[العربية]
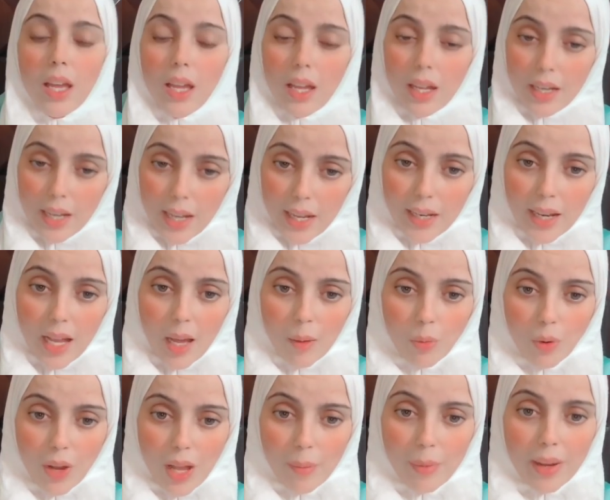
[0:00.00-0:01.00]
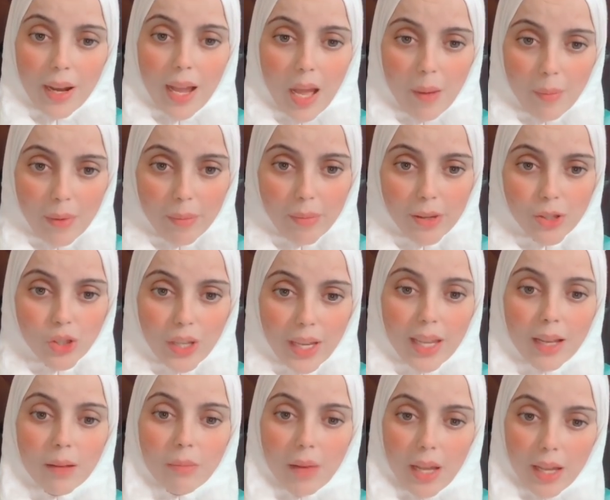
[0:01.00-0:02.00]
لان ابو جبل عمل
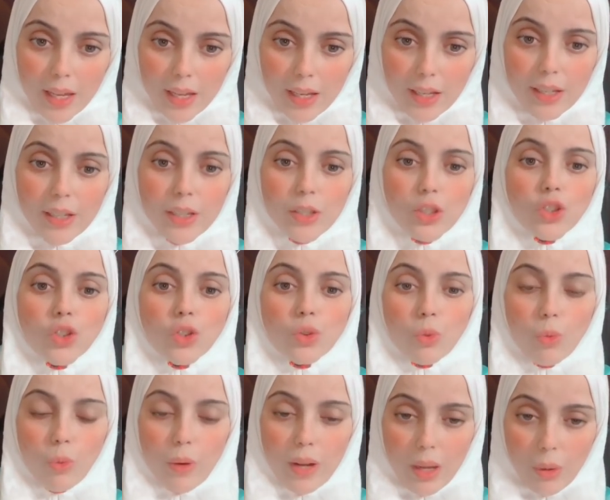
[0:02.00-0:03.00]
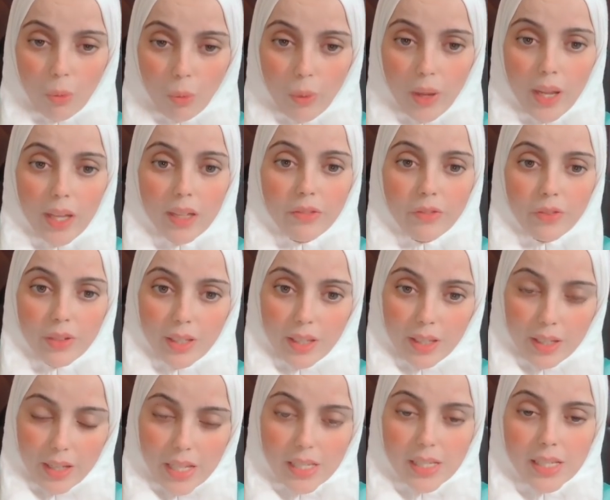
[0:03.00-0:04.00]
مشاكل مع جنش وعواد
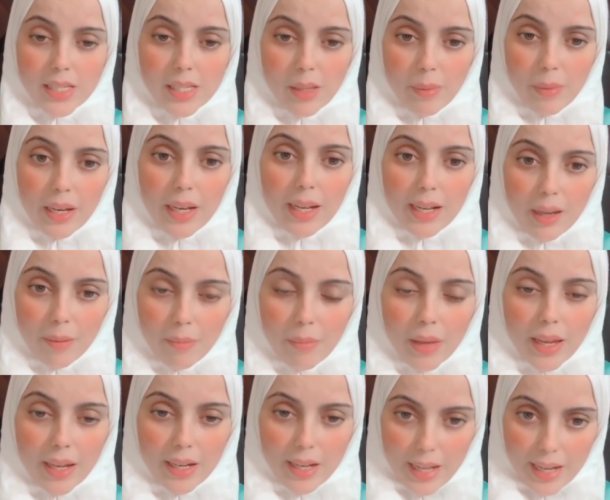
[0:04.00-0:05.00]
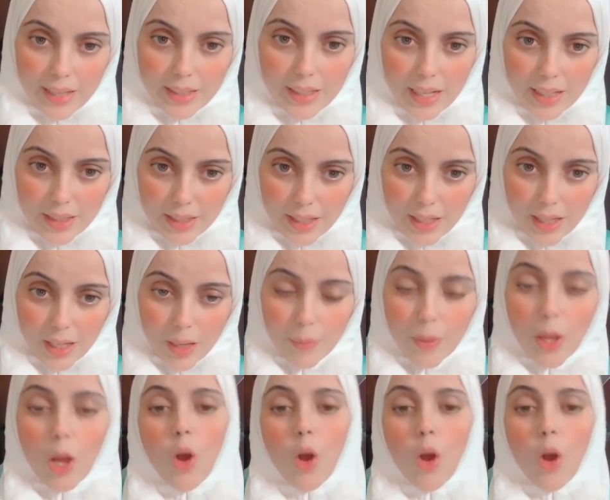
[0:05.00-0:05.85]
في نادي الزمالك لما كان قاعد على الدكه